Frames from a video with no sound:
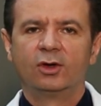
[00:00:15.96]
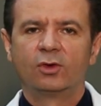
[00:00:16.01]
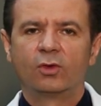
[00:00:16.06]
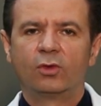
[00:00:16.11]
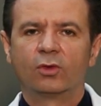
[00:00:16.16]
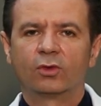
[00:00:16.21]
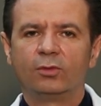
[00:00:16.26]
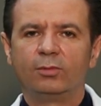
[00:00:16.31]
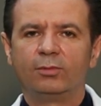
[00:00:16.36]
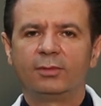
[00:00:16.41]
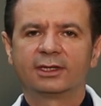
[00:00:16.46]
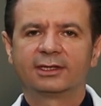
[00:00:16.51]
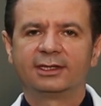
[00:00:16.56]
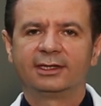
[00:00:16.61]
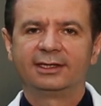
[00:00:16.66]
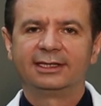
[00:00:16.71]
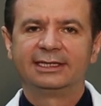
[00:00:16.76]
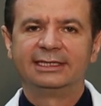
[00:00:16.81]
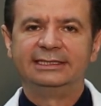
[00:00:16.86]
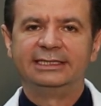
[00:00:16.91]

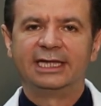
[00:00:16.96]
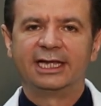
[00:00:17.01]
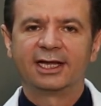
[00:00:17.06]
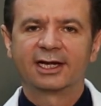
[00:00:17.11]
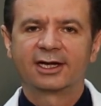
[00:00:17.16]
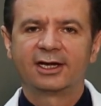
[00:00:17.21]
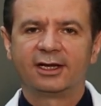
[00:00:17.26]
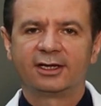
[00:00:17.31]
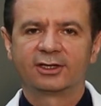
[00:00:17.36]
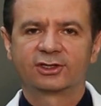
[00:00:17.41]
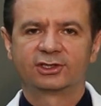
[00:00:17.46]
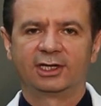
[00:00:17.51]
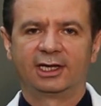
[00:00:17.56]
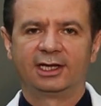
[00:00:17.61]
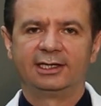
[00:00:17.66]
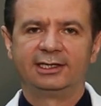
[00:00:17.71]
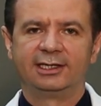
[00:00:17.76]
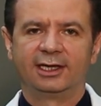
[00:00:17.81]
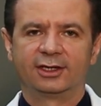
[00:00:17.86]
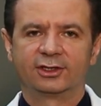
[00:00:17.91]
Korunmada neye karşı
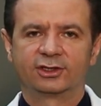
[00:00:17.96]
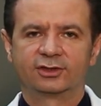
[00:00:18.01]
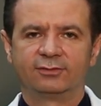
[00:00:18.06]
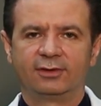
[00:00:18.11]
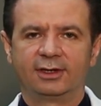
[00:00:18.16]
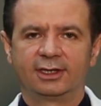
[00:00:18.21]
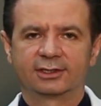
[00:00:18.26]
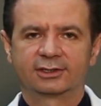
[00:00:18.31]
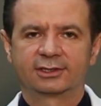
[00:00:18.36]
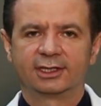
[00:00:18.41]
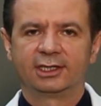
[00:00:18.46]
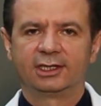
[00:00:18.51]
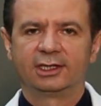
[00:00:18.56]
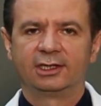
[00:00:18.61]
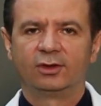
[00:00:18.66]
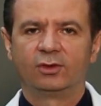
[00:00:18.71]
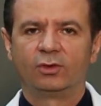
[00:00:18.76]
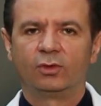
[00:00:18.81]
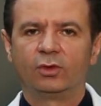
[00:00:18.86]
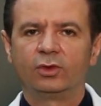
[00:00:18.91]
alerji varsa
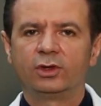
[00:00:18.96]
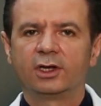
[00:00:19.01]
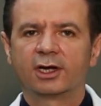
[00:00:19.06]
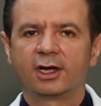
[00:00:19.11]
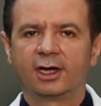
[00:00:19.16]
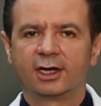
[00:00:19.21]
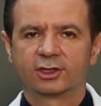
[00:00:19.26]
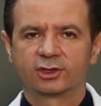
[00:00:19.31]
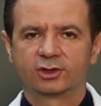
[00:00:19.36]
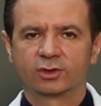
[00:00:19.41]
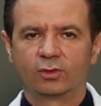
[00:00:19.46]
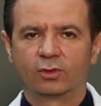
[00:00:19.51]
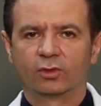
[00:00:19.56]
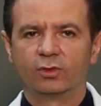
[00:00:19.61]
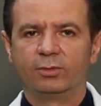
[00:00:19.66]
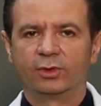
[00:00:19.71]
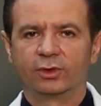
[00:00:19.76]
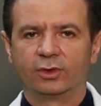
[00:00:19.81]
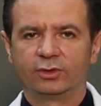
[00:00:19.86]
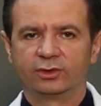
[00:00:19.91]
ona karşı
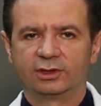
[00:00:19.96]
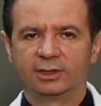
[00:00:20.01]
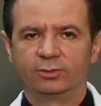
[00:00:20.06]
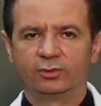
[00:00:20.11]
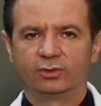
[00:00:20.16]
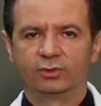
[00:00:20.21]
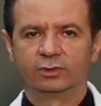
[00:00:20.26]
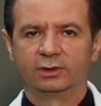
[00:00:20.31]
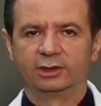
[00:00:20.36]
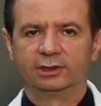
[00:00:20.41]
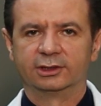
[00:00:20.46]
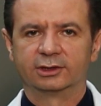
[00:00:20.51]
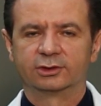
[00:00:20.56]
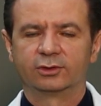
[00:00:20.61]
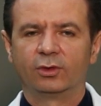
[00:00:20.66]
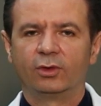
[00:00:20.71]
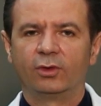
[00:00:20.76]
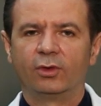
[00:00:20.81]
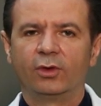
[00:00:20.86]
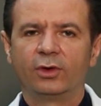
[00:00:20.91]
koruma yöntemi uygulanır.
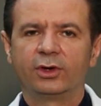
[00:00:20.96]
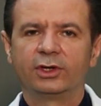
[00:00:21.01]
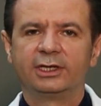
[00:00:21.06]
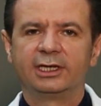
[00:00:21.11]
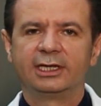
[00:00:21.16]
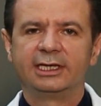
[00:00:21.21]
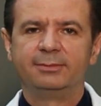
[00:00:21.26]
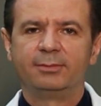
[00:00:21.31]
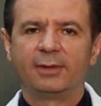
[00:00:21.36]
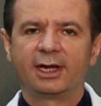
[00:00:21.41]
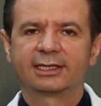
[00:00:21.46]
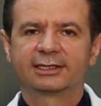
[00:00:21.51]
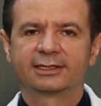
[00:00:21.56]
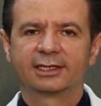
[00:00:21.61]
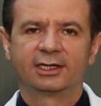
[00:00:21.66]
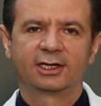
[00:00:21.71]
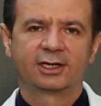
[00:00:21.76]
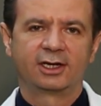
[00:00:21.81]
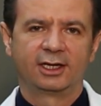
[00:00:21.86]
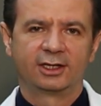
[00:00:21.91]
Örneğin
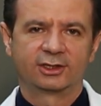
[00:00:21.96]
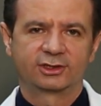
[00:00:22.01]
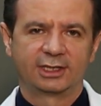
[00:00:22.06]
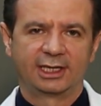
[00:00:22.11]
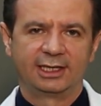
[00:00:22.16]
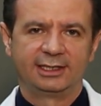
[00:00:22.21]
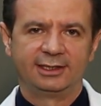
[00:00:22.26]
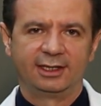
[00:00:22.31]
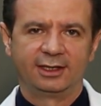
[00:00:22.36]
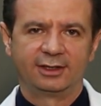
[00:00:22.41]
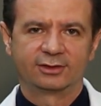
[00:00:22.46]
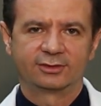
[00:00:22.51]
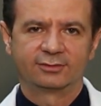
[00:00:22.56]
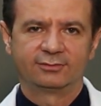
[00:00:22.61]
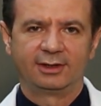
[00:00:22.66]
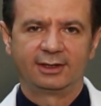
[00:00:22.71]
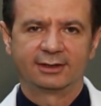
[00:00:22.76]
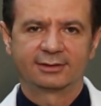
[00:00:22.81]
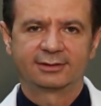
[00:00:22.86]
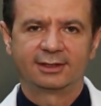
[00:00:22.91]
mayıtlara karşı
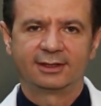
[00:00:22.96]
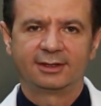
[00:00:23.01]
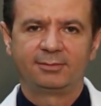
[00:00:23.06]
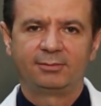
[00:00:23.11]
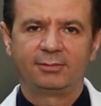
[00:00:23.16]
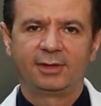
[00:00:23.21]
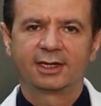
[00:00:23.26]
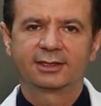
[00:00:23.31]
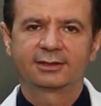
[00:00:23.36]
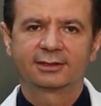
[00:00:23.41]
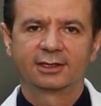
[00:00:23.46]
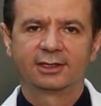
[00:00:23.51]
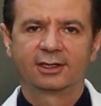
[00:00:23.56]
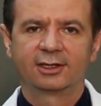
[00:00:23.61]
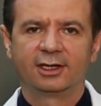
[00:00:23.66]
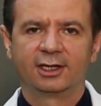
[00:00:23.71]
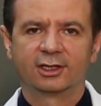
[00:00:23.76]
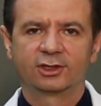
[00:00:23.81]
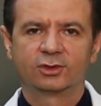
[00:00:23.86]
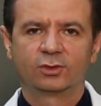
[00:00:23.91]
alerji varsa mayıtlara
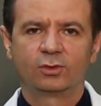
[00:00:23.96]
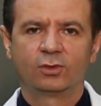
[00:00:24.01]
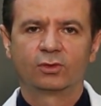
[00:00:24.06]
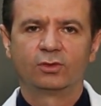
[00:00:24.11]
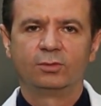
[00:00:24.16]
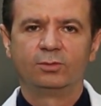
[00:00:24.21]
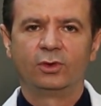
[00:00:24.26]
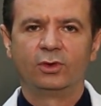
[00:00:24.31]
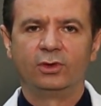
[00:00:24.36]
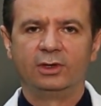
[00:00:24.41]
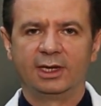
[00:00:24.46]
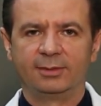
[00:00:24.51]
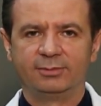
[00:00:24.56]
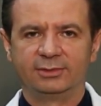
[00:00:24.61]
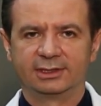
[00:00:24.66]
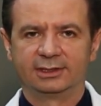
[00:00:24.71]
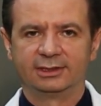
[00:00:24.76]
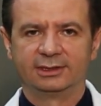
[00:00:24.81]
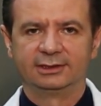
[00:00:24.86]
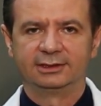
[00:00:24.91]
karşı korunma
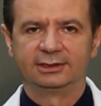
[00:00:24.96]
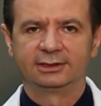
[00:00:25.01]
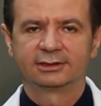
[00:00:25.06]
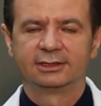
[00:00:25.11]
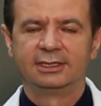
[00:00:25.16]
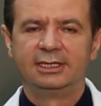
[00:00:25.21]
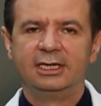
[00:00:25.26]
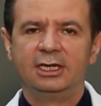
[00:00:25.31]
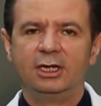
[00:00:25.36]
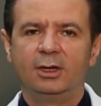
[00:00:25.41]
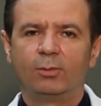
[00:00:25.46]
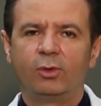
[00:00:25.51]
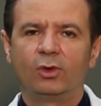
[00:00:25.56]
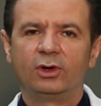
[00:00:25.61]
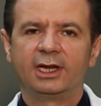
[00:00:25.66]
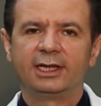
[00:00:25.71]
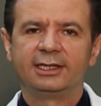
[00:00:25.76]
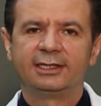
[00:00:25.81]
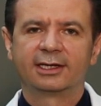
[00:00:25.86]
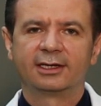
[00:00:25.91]
önlemleri alınır.
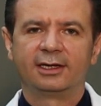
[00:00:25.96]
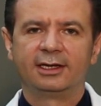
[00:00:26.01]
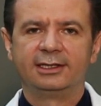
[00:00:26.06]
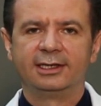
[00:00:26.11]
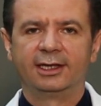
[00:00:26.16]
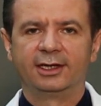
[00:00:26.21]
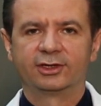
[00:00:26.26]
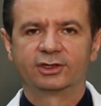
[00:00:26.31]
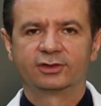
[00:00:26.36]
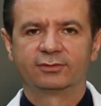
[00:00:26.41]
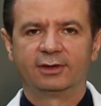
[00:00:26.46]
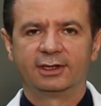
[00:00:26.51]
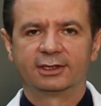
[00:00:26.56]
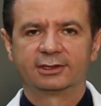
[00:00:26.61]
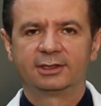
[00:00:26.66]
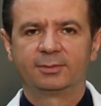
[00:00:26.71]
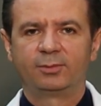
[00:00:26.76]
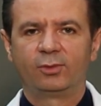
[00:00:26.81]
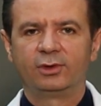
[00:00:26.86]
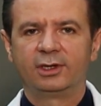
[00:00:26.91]
Polenlere alerji
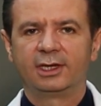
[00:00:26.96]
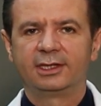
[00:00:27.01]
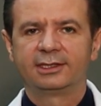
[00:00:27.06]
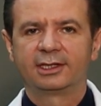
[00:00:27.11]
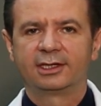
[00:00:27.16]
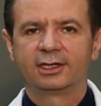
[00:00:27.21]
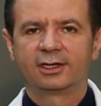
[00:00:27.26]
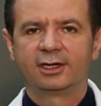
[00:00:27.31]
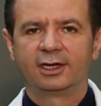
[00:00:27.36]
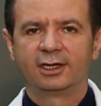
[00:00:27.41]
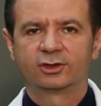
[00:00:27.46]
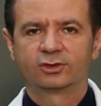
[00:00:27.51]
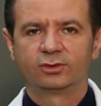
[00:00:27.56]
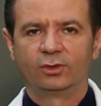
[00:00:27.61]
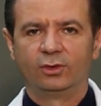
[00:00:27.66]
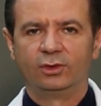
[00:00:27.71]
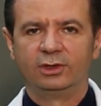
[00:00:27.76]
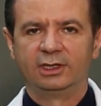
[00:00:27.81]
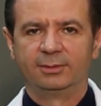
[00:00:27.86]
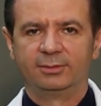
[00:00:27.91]
varsa polenlere karşı
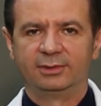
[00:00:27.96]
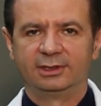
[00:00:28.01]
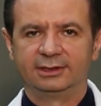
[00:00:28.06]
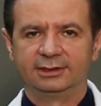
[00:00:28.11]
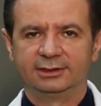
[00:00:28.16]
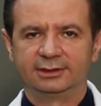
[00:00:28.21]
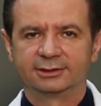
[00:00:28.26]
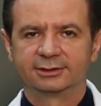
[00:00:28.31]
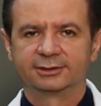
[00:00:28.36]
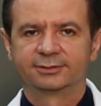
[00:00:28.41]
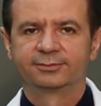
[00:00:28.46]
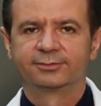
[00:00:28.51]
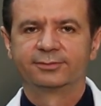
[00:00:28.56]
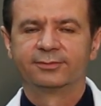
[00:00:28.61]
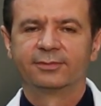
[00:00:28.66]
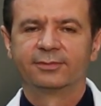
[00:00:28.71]
önlem alınır.